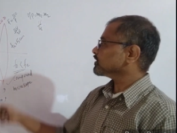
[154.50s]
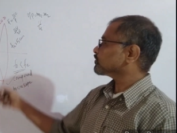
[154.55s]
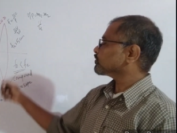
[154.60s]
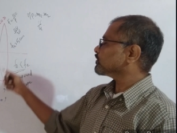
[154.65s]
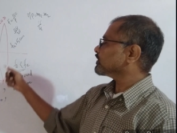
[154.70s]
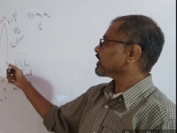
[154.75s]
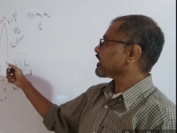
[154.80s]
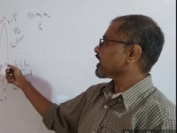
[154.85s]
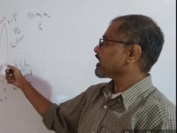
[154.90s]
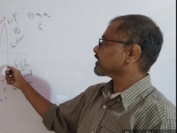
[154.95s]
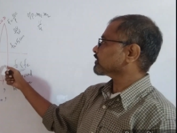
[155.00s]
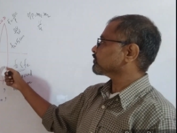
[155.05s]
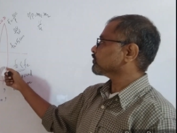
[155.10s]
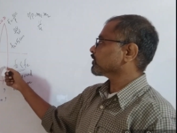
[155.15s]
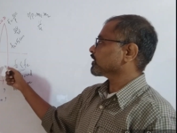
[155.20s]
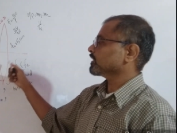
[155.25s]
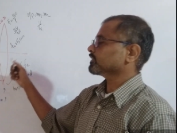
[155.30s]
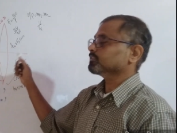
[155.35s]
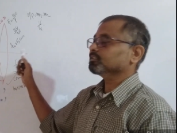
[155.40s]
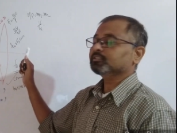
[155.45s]
तो ये एक्ट
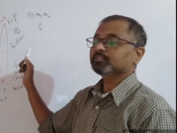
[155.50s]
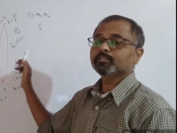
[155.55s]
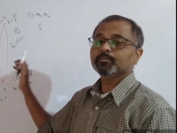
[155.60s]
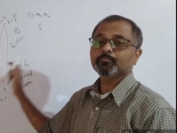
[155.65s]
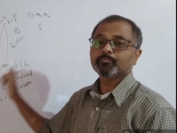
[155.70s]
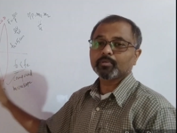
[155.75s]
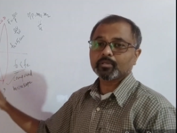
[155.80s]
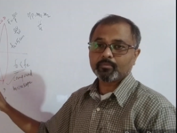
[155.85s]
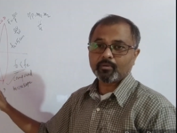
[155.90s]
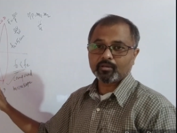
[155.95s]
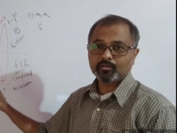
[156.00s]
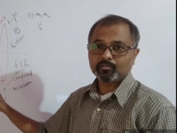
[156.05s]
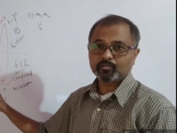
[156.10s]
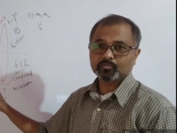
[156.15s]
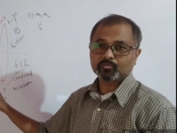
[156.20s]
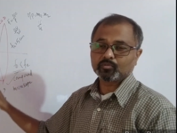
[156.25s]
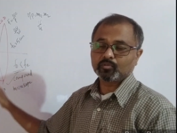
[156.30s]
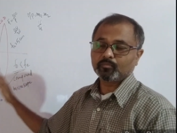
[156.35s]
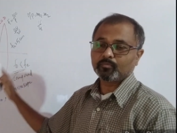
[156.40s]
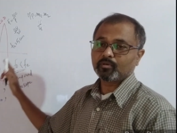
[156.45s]
होगा एज अ सिंपल
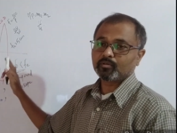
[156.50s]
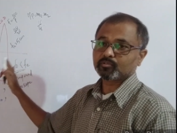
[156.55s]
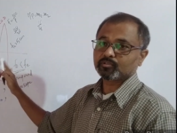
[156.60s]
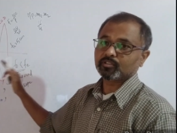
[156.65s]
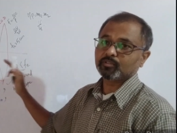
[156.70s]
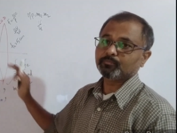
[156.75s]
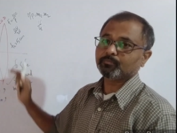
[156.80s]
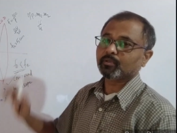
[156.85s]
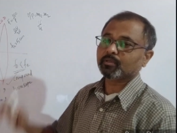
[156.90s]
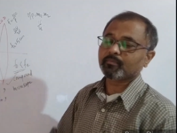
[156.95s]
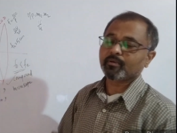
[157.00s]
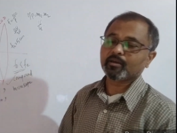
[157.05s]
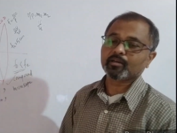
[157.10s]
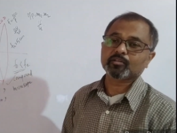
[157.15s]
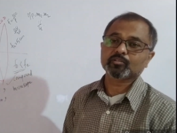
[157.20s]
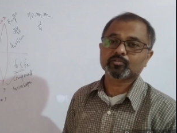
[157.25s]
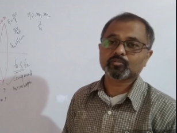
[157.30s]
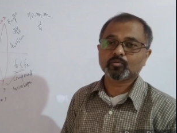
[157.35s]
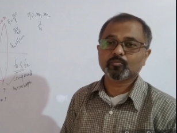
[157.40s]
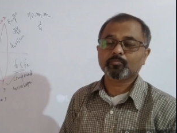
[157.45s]
माइक्रोस्कोप और सिंपल
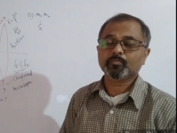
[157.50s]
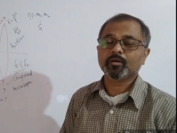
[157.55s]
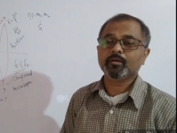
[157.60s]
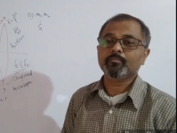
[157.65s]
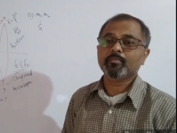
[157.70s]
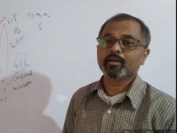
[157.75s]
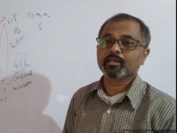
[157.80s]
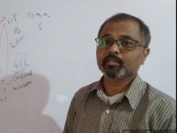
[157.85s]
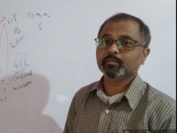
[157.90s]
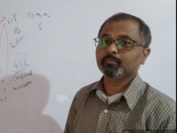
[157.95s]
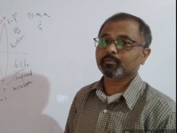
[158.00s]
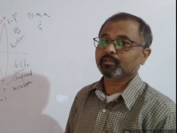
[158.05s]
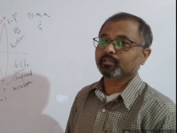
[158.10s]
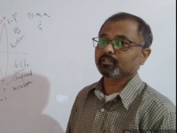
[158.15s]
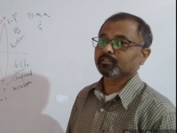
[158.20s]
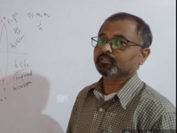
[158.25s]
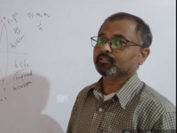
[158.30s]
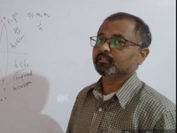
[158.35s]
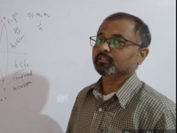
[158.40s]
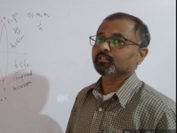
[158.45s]
माइक्रोस्कोप का
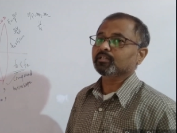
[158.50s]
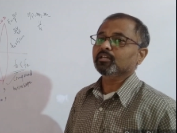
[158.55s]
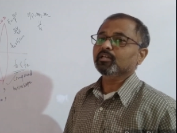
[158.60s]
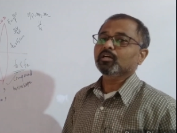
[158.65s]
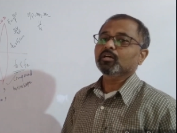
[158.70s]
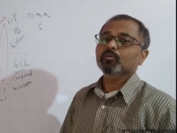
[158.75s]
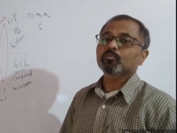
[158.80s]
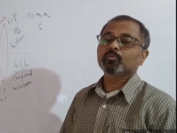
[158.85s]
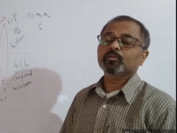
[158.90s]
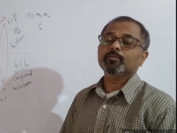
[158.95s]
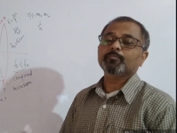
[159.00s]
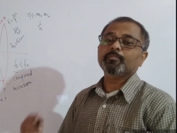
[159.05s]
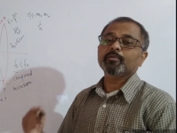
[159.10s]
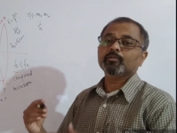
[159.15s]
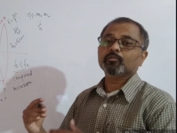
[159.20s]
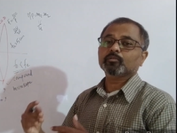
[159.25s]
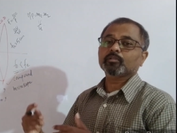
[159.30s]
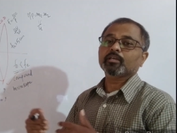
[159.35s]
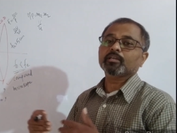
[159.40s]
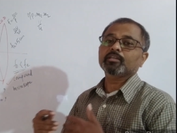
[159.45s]
मैग्निफिकेशन वो डिपेंड
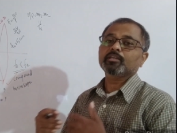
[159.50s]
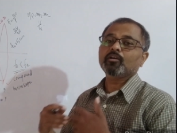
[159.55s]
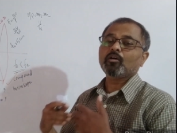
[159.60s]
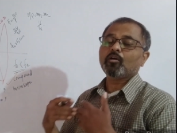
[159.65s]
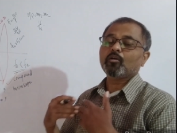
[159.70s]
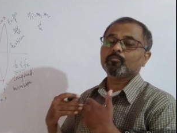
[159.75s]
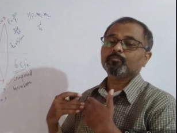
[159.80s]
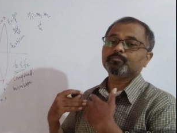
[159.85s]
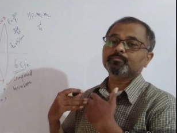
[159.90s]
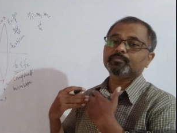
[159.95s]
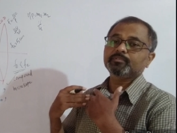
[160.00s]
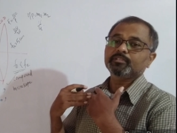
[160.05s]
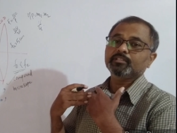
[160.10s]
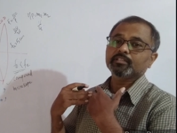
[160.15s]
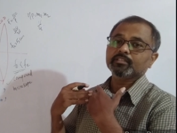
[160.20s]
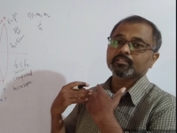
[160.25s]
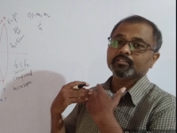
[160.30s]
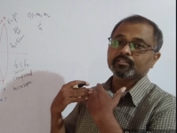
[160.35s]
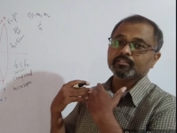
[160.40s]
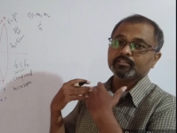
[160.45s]
होता है कि
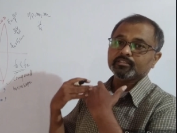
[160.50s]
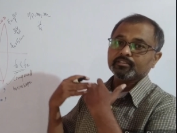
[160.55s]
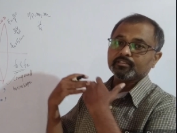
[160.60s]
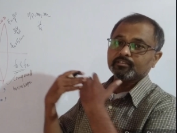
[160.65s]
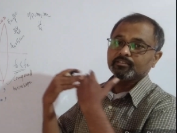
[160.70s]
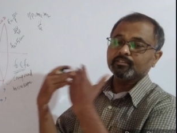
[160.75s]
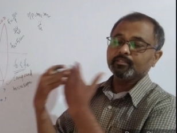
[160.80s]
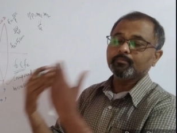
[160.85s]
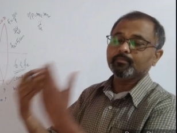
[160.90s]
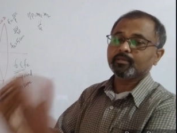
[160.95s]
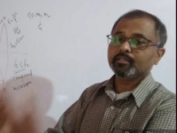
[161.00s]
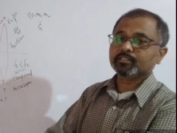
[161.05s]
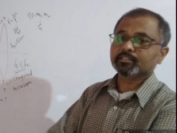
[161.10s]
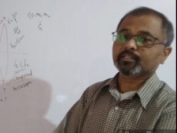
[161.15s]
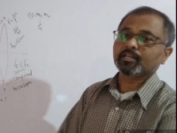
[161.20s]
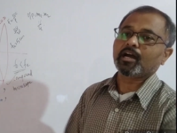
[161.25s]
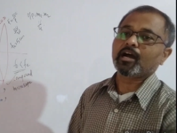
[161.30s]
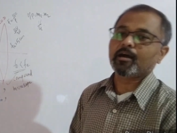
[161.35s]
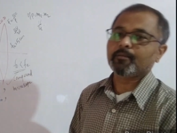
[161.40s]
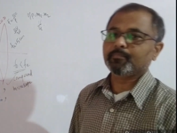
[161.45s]
ऑब्जेक्ट इमेज
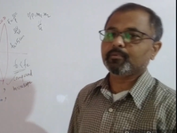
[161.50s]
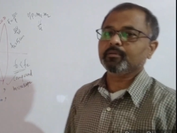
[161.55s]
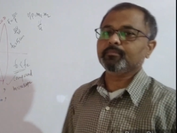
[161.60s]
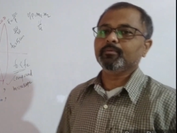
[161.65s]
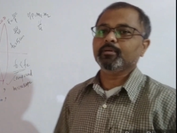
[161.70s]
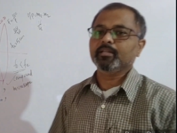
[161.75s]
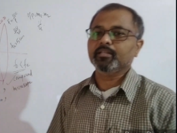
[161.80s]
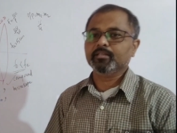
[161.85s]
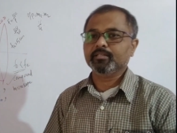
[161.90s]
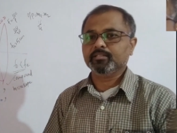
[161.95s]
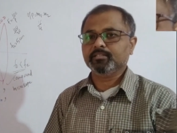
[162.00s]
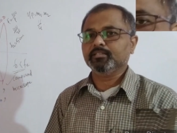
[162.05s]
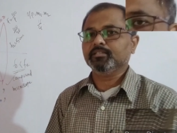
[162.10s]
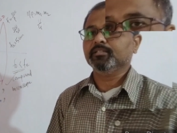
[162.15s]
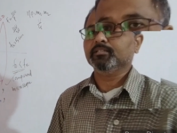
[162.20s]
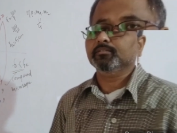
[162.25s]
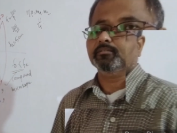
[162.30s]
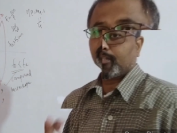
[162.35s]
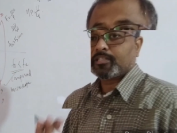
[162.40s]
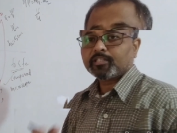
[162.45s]
कहाँ पे बनेगी
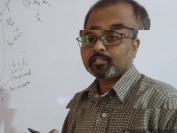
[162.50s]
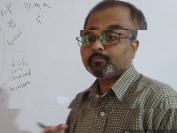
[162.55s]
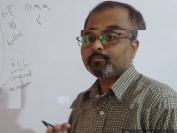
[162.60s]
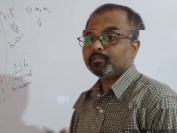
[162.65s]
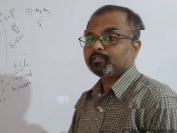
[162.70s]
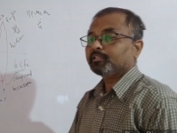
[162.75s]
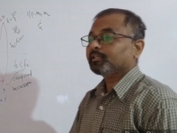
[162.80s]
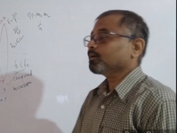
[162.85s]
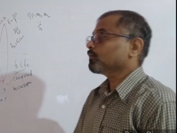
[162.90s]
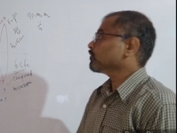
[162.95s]
में दिया